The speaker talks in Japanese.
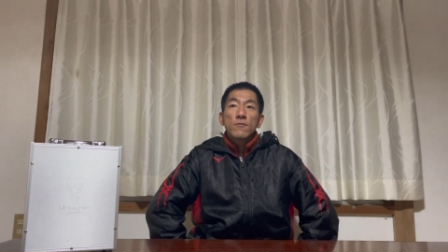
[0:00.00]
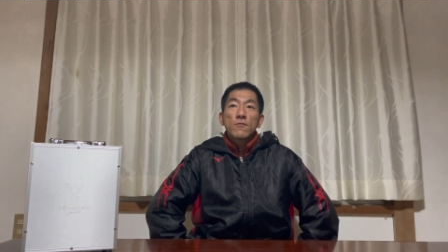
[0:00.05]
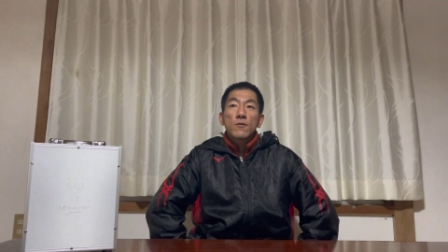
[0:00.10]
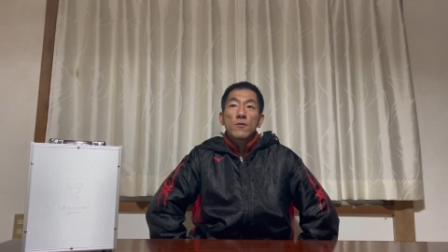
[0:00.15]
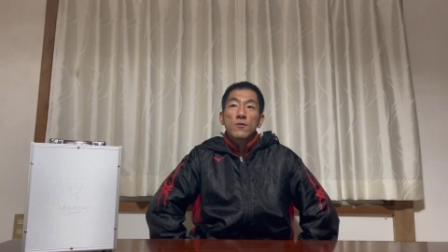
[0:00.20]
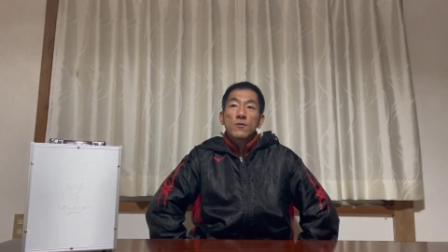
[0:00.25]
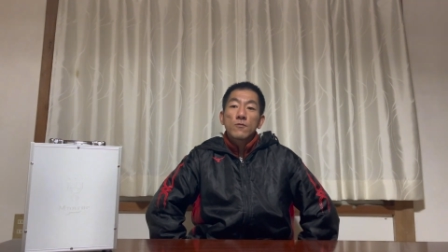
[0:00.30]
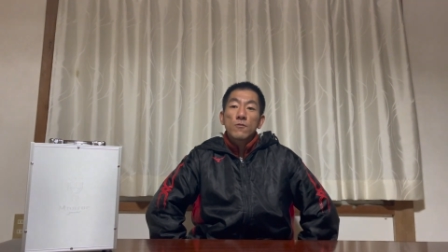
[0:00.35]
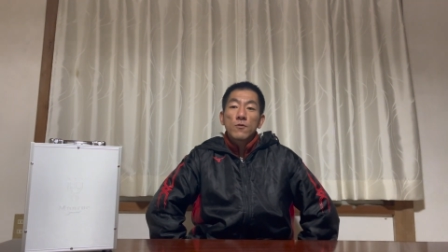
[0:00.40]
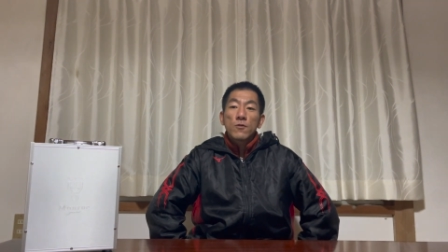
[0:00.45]
うん、だ
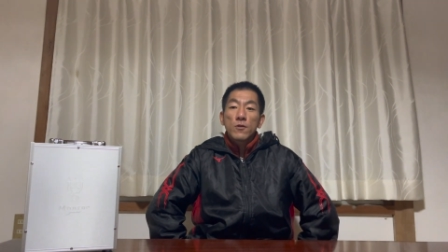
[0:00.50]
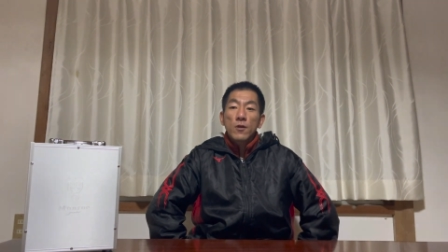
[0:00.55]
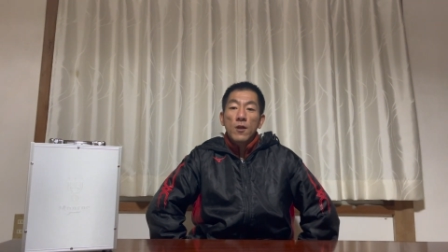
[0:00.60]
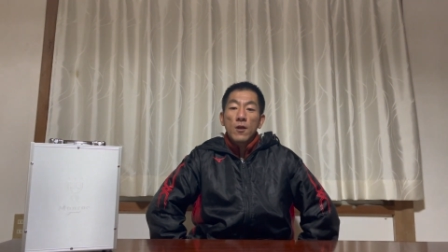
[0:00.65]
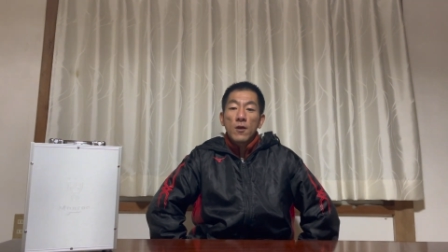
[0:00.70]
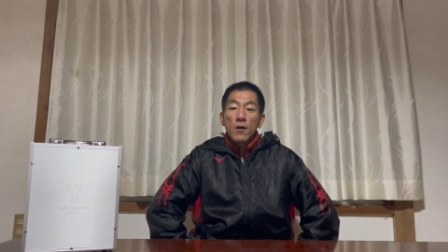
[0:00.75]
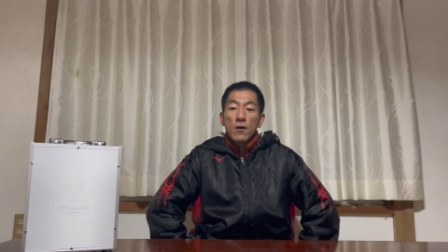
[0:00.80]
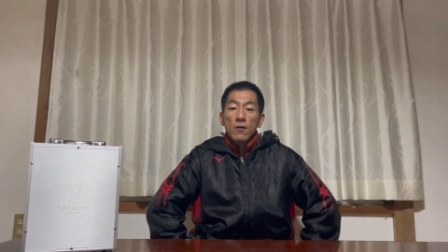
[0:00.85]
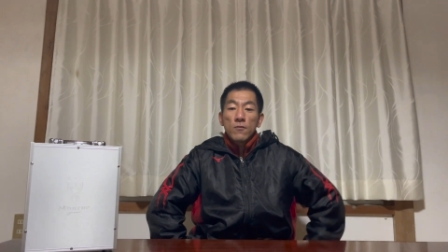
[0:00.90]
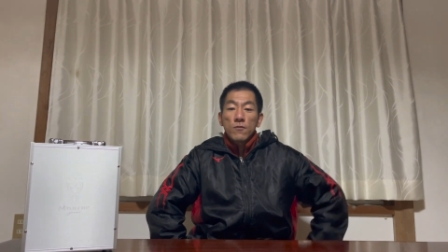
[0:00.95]
すごい
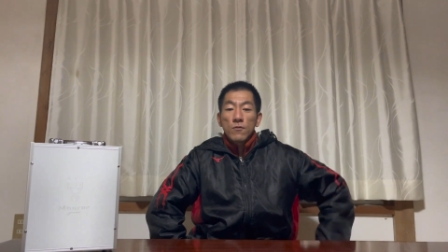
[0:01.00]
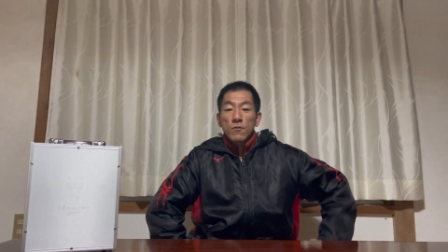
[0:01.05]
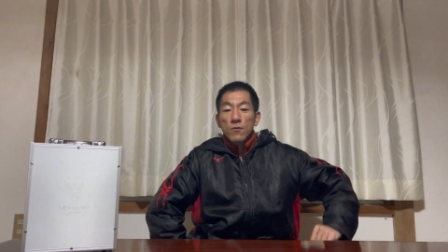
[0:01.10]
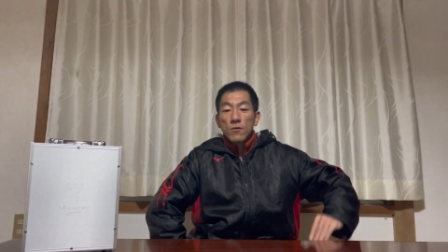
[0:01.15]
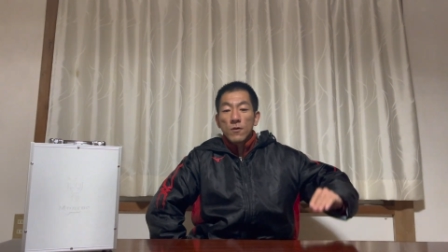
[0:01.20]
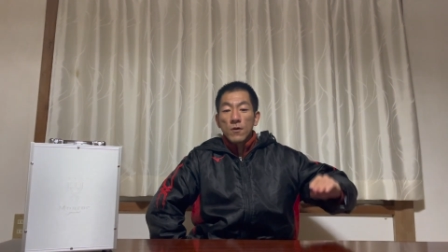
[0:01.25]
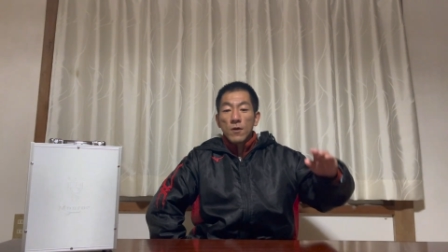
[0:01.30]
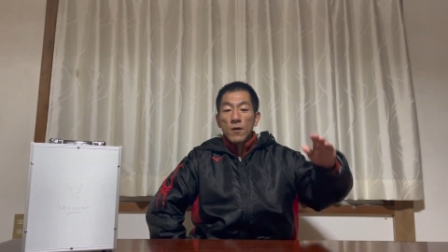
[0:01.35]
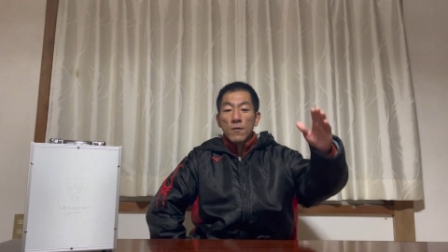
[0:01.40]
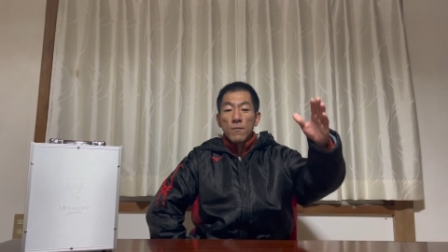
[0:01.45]
ね、あの、
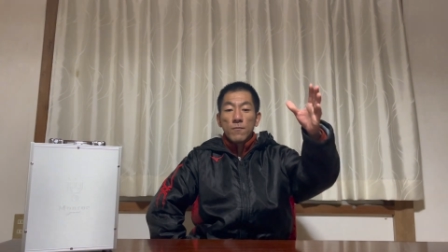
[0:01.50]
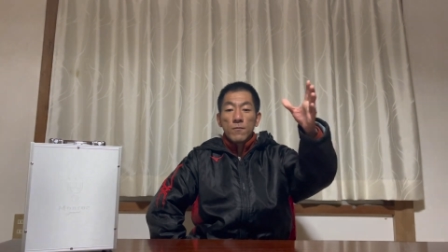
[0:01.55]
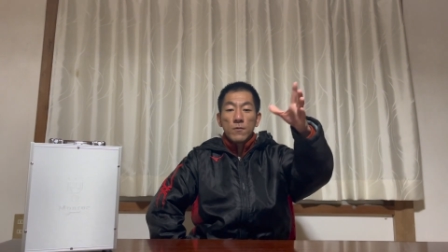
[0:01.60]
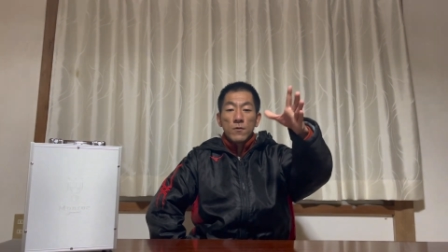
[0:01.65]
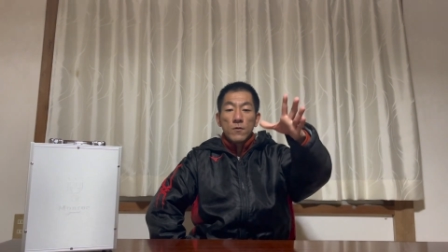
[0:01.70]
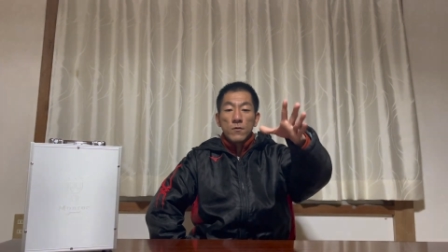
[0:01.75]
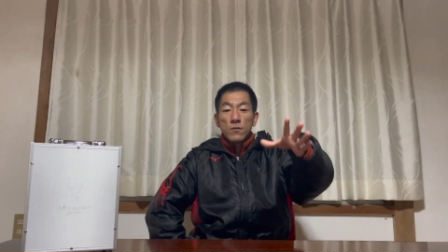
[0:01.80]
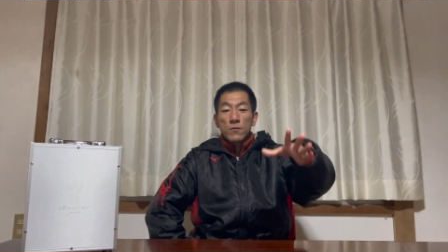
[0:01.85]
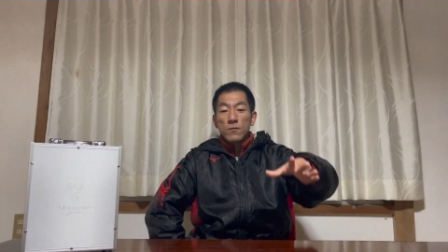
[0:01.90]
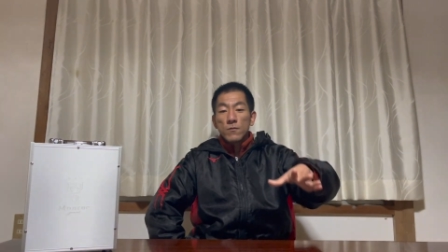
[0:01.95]

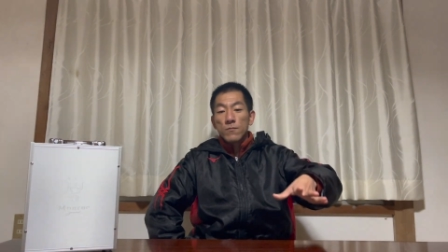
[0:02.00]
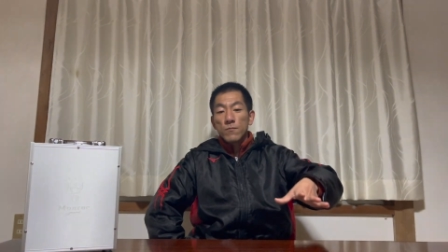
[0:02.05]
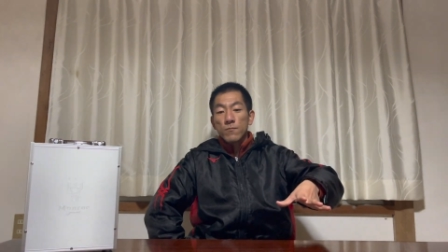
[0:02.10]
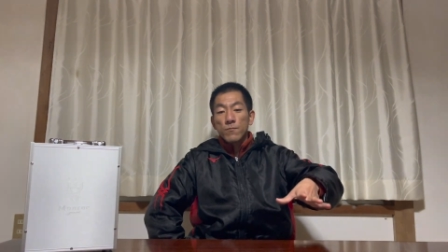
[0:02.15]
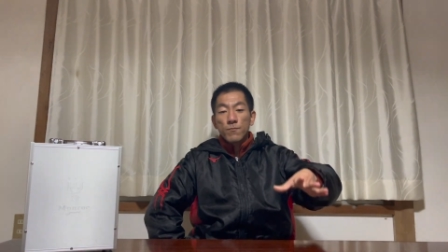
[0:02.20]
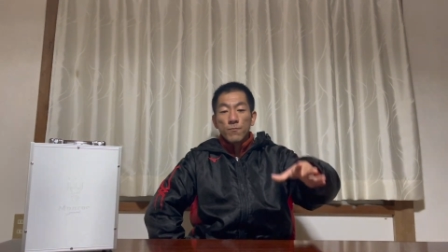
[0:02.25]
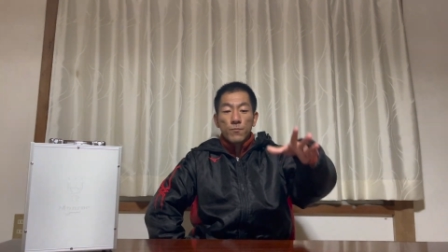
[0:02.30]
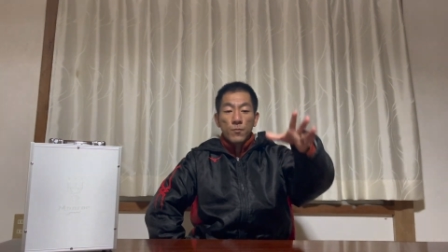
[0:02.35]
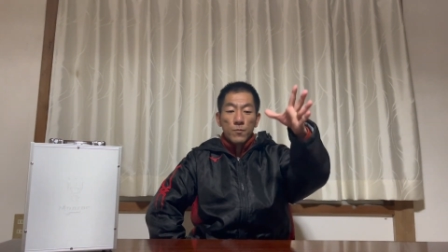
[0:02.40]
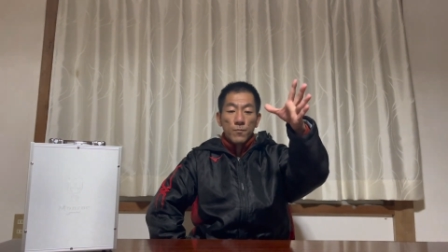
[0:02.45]

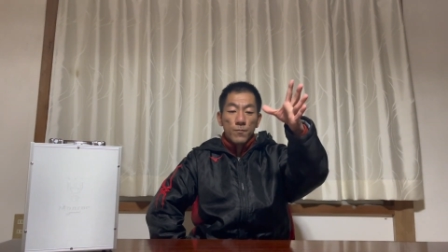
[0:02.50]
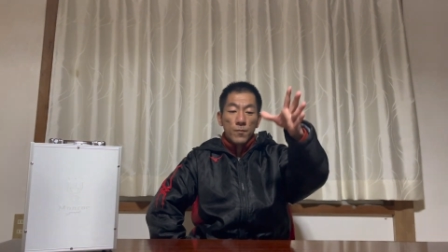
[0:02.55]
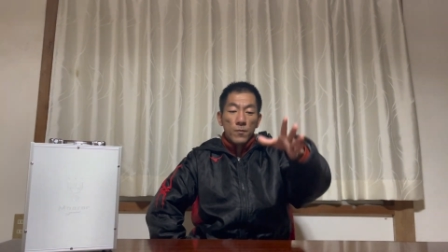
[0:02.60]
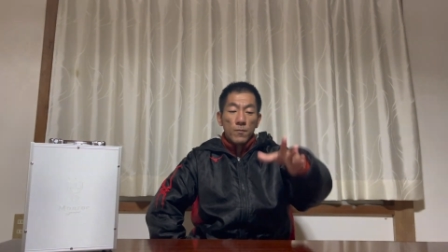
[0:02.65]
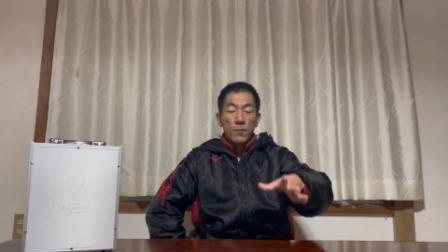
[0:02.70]
ぼ